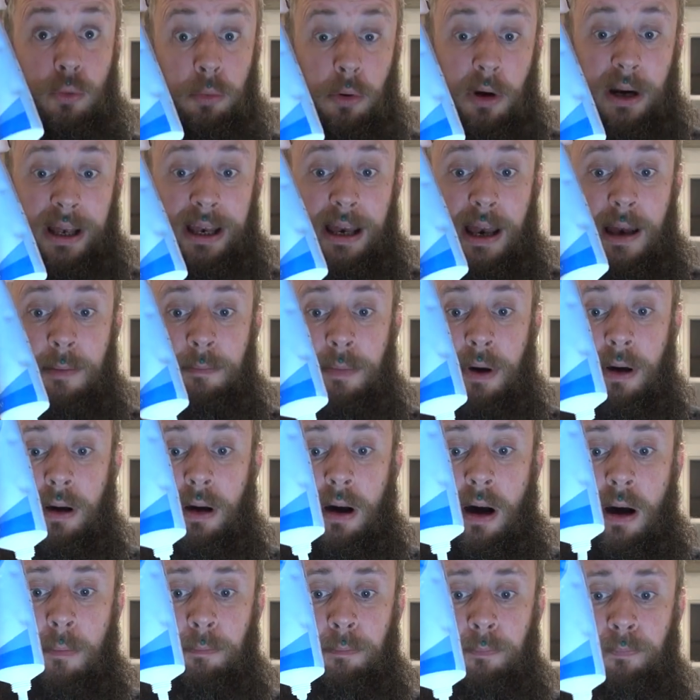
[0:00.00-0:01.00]
Tu prends la crème,
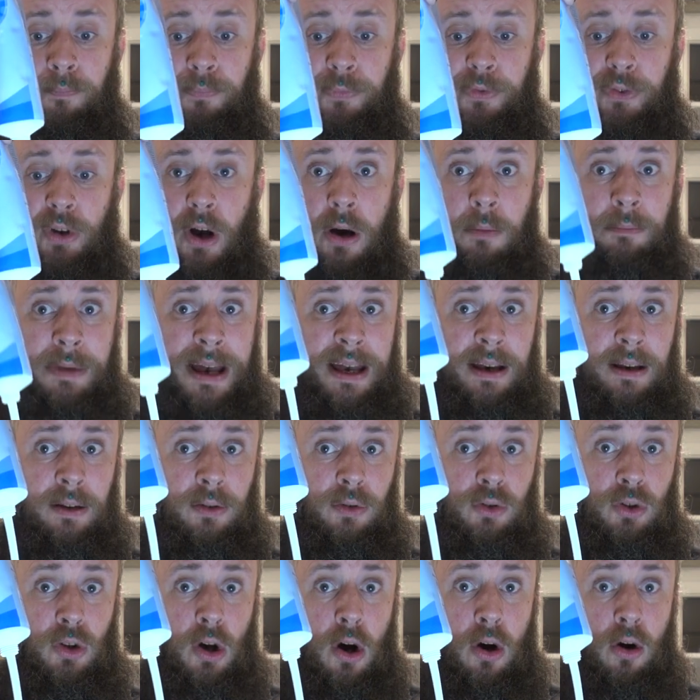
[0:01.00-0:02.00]
hop, t'en mets
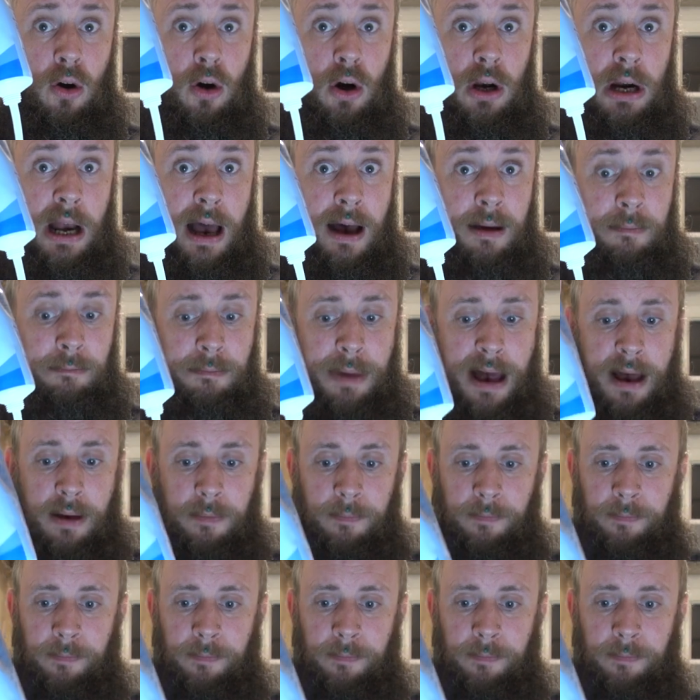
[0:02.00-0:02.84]
dans la main.